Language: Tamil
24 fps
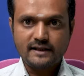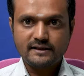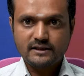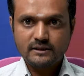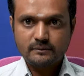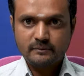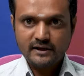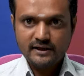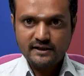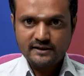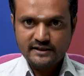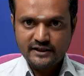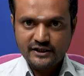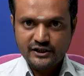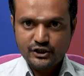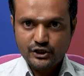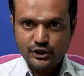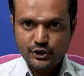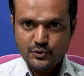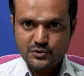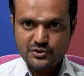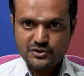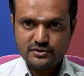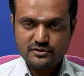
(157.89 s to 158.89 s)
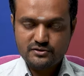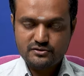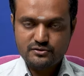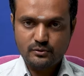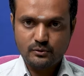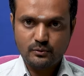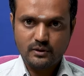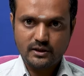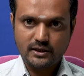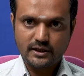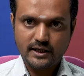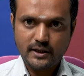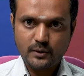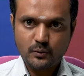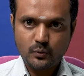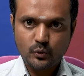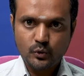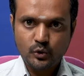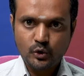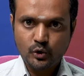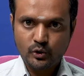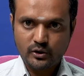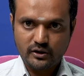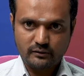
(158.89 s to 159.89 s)
அதிகமான இந்த இன்ட்யூஷன் சொல்லுவாங்களே
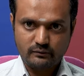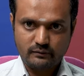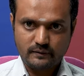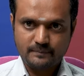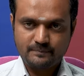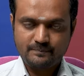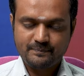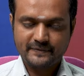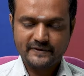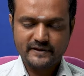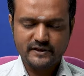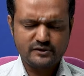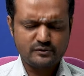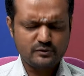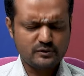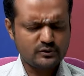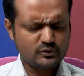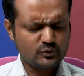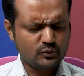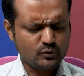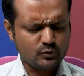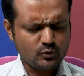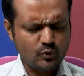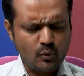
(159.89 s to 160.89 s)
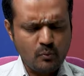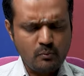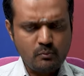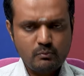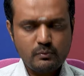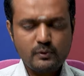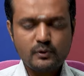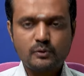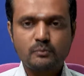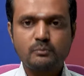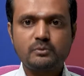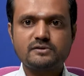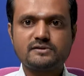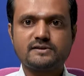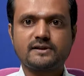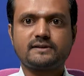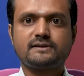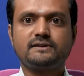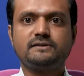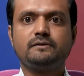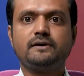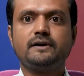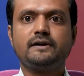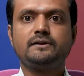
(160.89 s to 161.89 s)
உள்ளுணர்வு இது வந்து ரொம்ப ரொம்ப
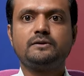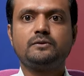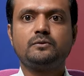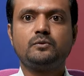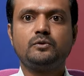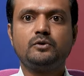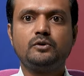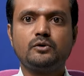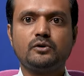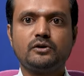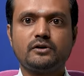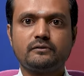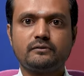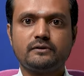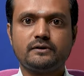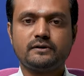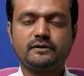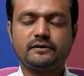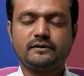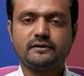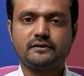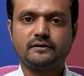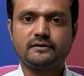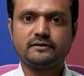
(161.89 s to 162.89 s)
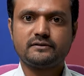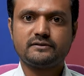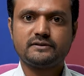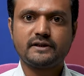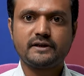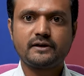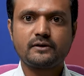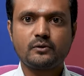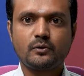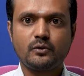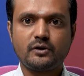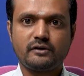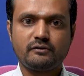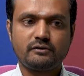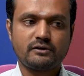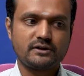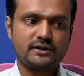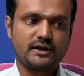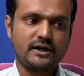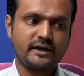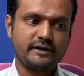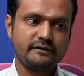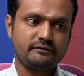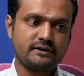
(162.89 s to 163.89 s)
சக்தி வாய்ந்த உள்ளுணர்வு திறன்
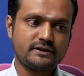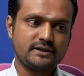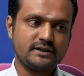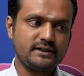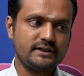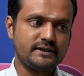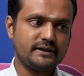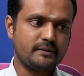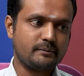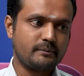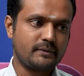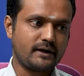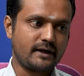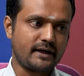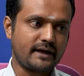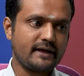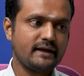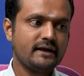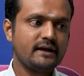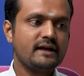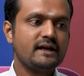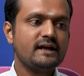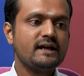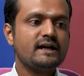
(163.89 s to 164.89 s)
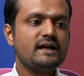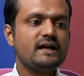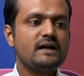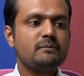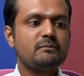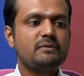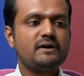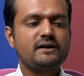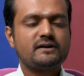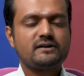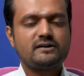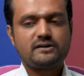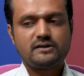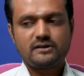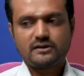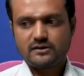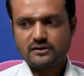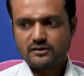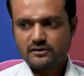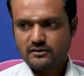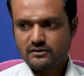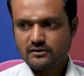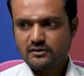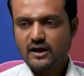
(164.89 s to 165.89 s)
கொண்டவர்களாக இவர்கள் இருப்பாங்க பட்
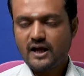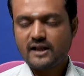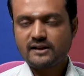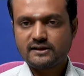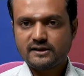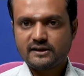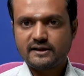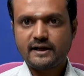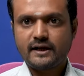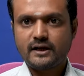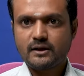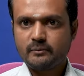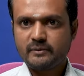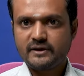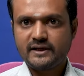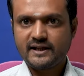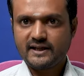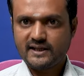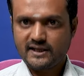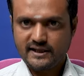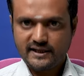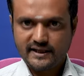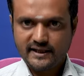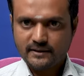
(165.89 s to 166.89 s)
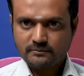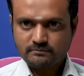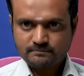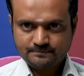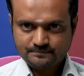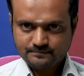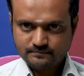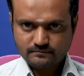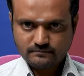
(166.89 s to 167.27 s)
அந்த கிரகம் இன்றைக்கி இல்லை